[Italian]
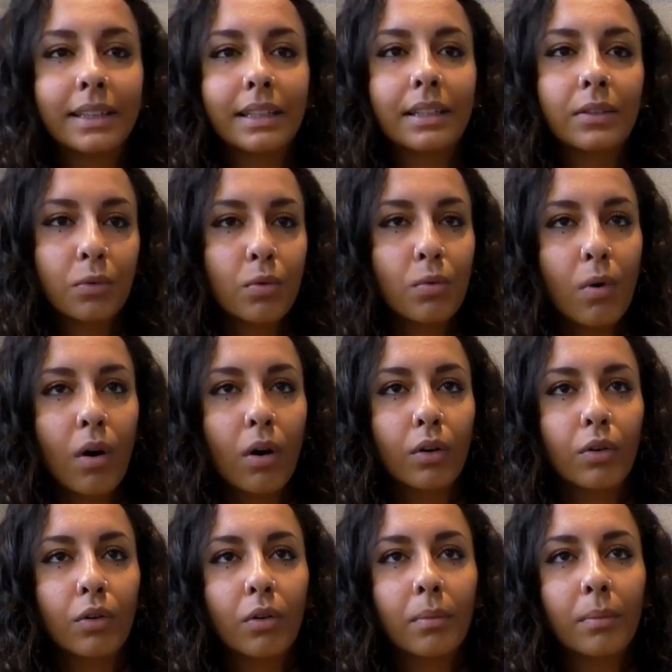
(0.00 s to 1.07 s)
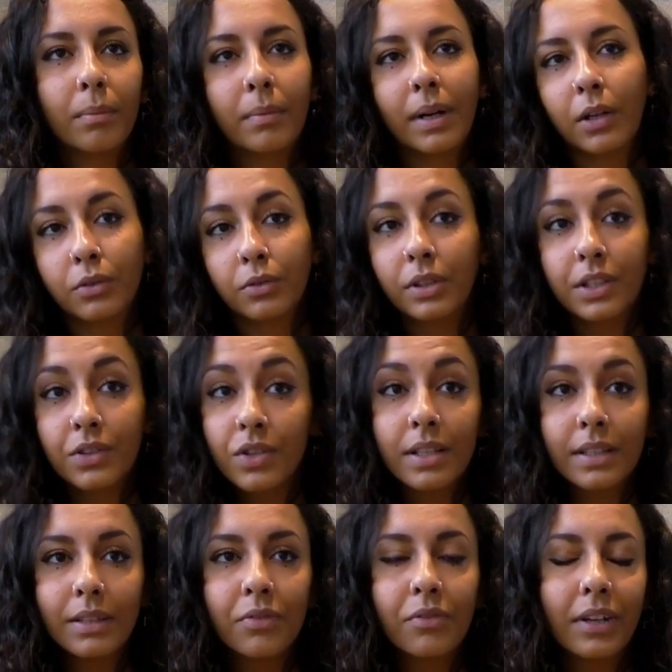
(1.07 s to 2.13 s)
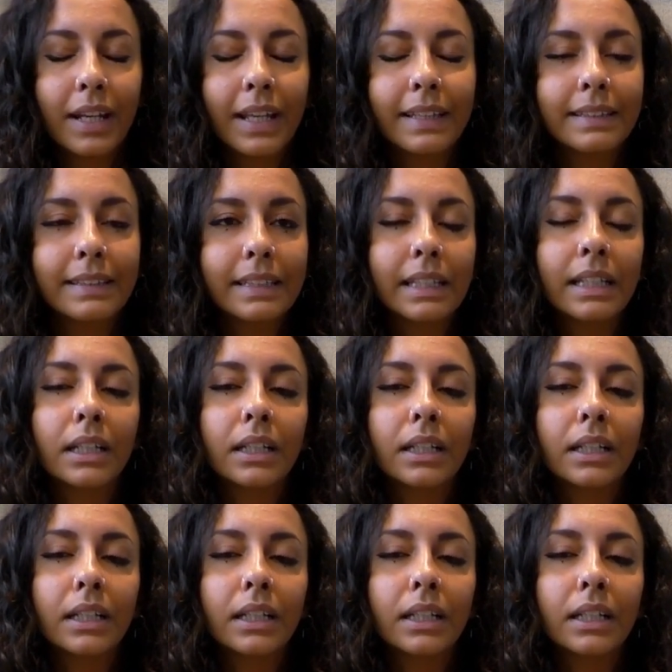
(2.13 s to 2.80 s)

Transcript: in un luogo ma con origini differenti.